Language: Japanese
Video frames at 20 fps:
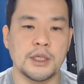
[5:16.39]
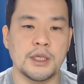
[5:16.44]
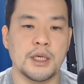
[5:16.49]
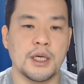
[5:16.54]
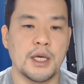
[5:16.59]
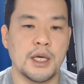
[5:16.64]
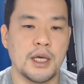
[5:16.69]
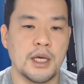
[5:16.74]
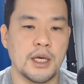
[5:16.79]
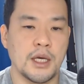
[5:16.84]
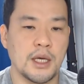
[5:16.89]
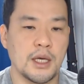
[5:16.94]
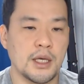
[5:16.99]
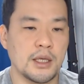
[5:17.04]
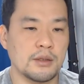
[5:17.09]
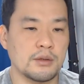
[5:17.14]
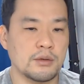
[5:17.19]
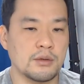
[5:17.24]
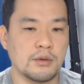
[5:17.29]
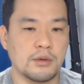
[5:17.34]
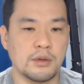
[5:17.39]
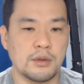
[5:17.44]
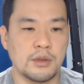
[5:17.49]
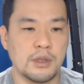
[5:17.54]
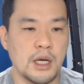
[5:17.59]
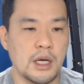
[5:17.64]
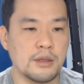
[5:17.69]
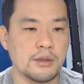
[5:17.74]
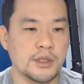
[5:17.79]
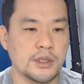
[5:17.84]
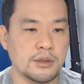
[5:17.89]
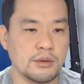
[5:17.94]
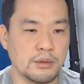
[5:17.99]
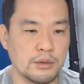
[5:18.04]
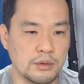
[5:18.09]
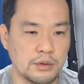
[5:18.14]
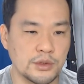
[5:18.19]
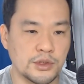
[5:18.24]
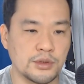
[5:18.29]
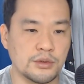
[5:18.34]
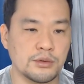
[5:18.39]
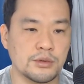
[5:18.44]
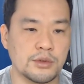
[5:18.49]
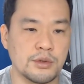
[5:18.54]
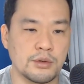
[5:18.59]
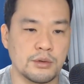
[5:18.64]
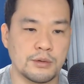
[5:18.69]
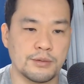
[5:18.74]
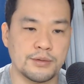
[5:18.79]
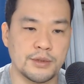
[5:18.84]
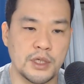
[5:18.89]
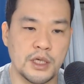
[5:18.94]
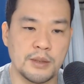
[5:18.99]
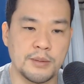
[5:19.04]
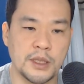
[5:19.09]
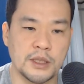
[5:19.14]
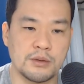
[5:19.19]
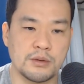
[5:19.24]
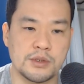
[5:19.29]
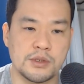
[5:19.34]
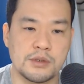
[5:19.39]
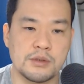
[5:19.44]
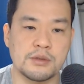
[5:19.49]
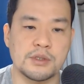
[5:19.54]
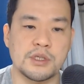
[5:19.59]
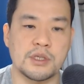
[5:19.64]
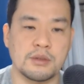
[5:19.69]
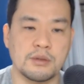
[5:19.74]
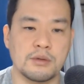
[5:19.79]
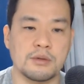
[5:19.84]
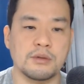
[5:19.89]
えー、っと、ある人の宗教のフレーバーと強さの